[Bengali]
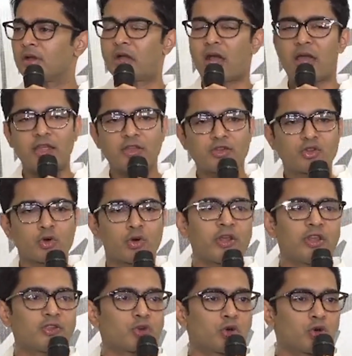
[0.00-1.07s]
গায়ের জোরে
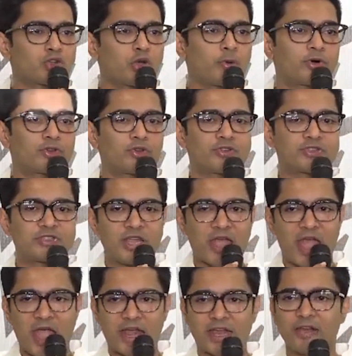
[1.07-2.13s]
জোর জবরদস্তি
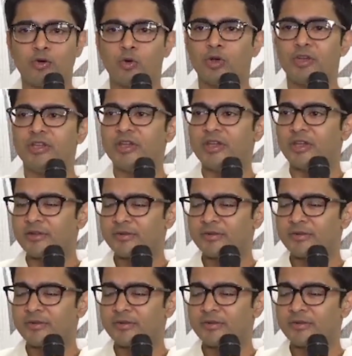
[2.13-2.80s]
একই রুট দিয়ে